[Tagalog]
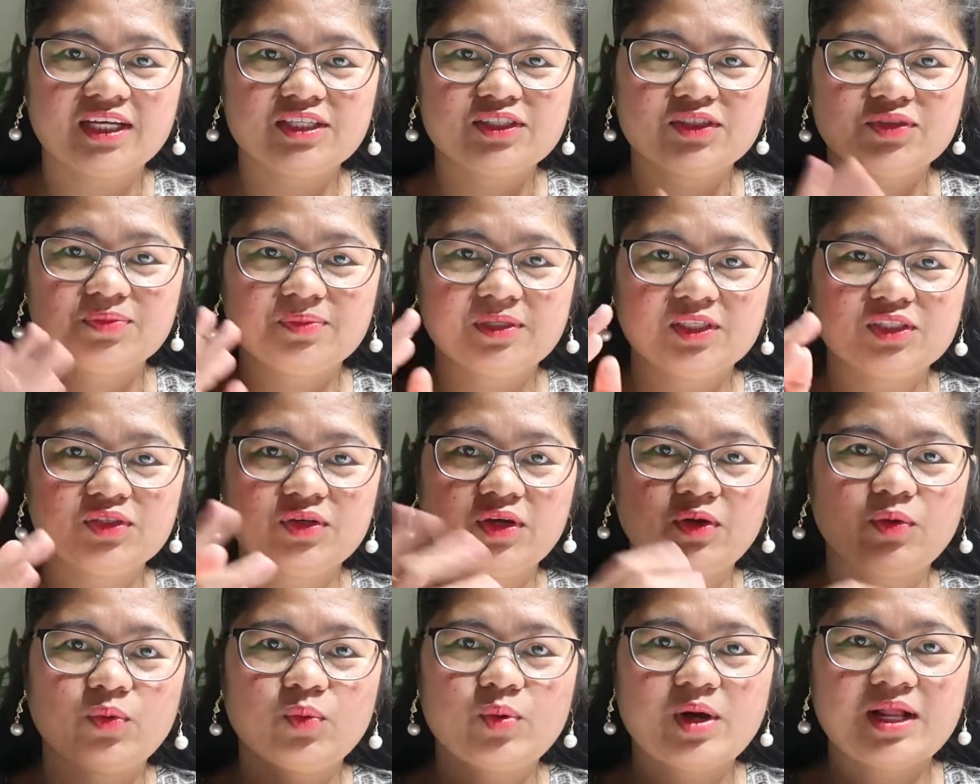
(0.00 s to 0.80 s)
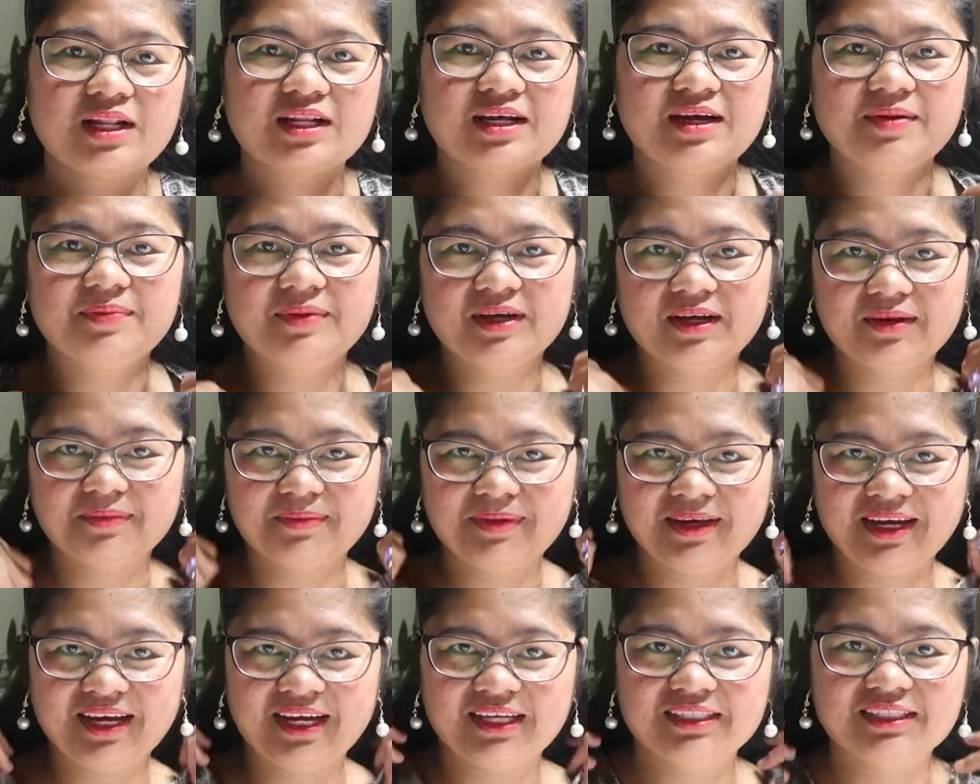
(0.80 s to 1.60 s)
Nice to meet you and welcome
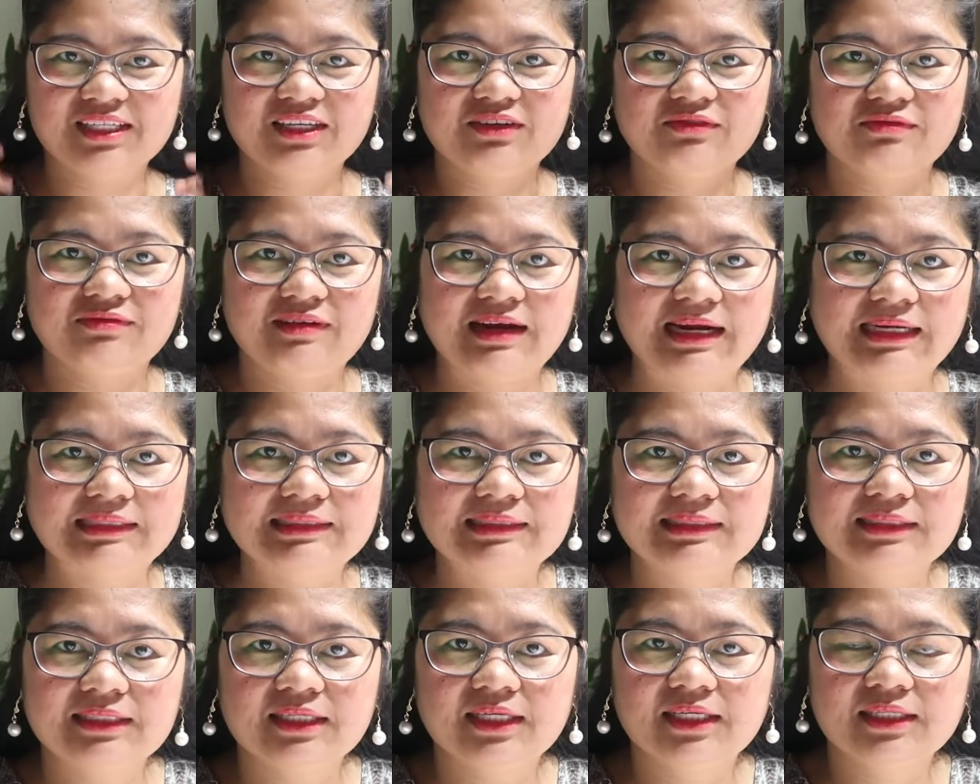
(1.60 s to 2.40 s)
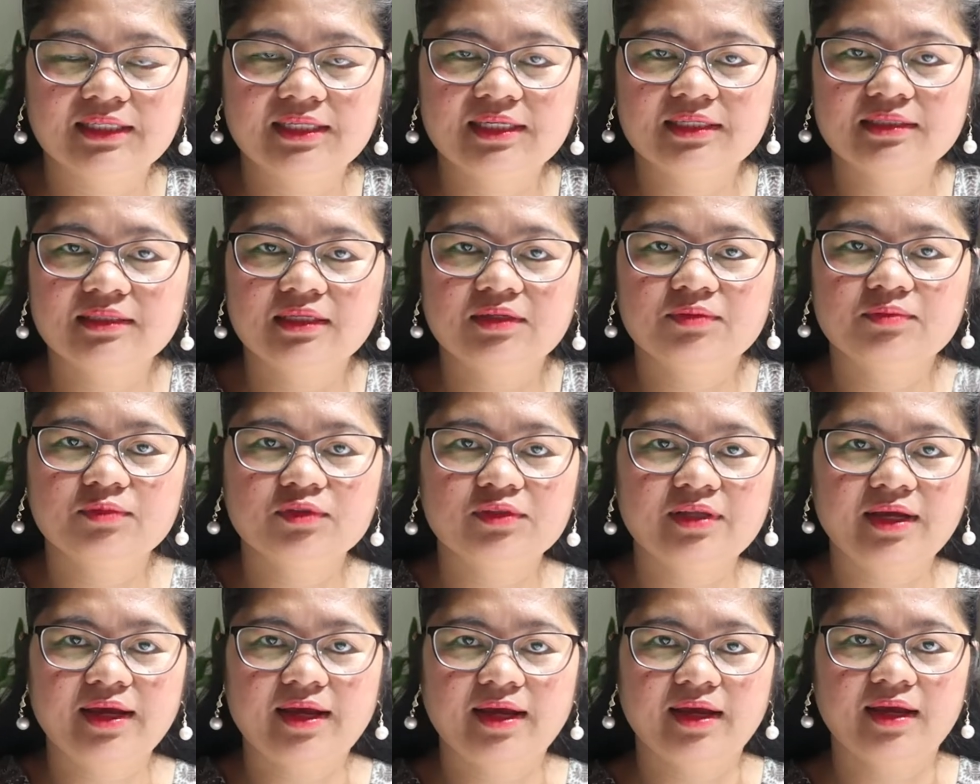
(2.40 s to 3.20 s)
mga best! Kino-factor, kita ang
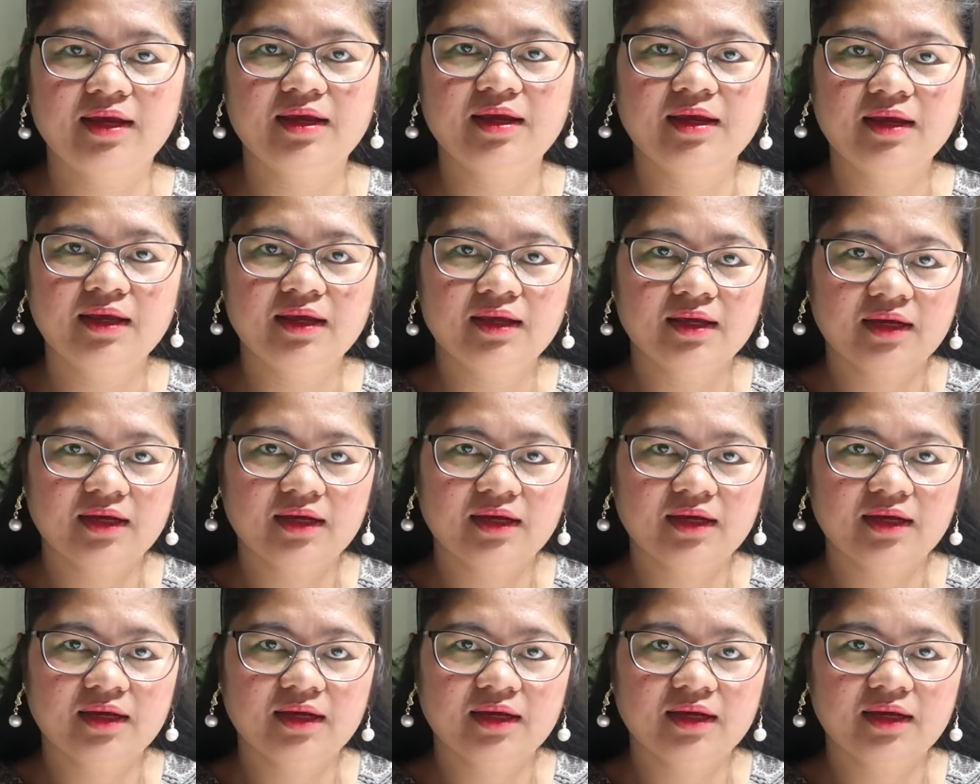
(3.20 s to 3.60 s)
ano mo te.